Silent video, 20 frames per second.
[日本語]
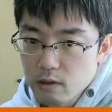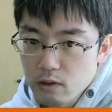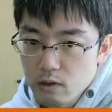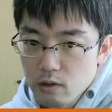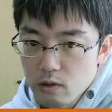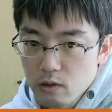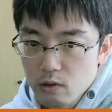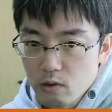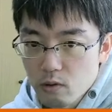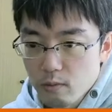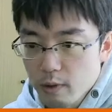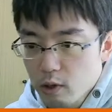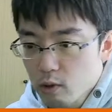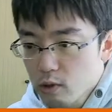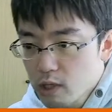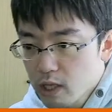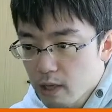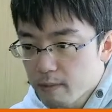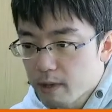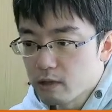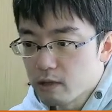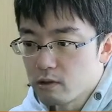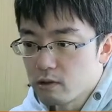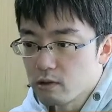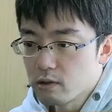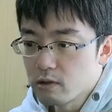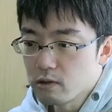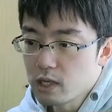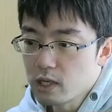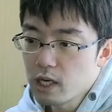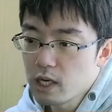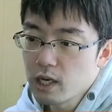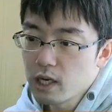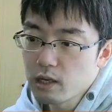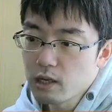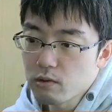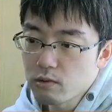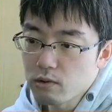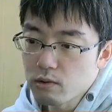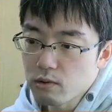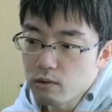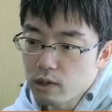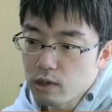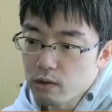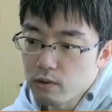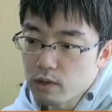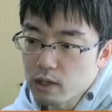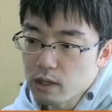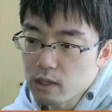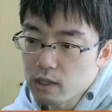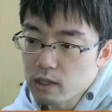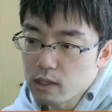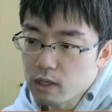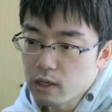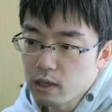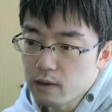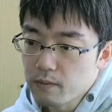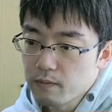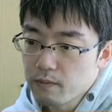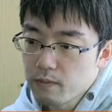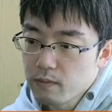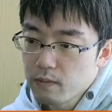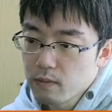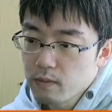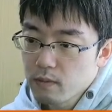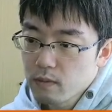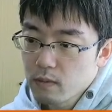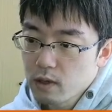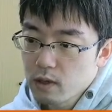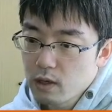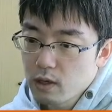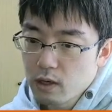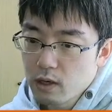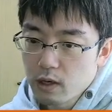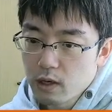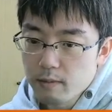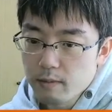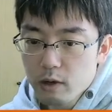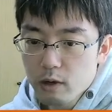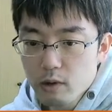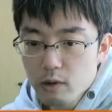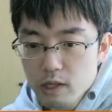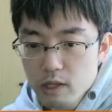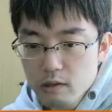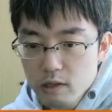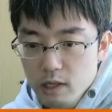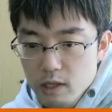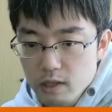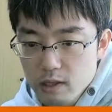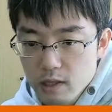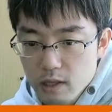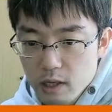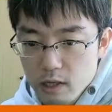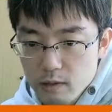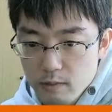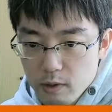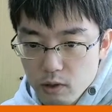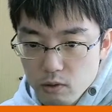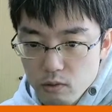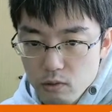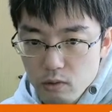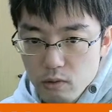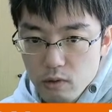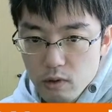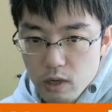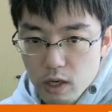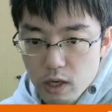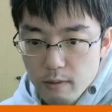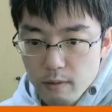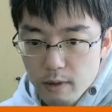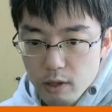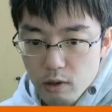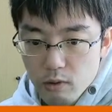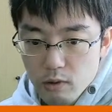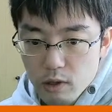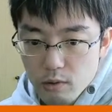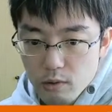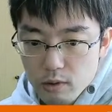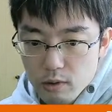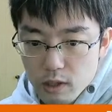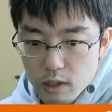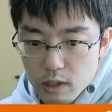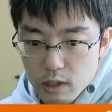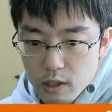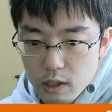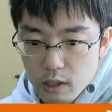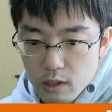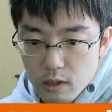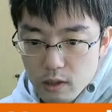のを見越して、まあ、ルーク A8 と寄っておいてですね。えー、まあ、これすぐについてしまうと、えー、まあ、取って取ってですね。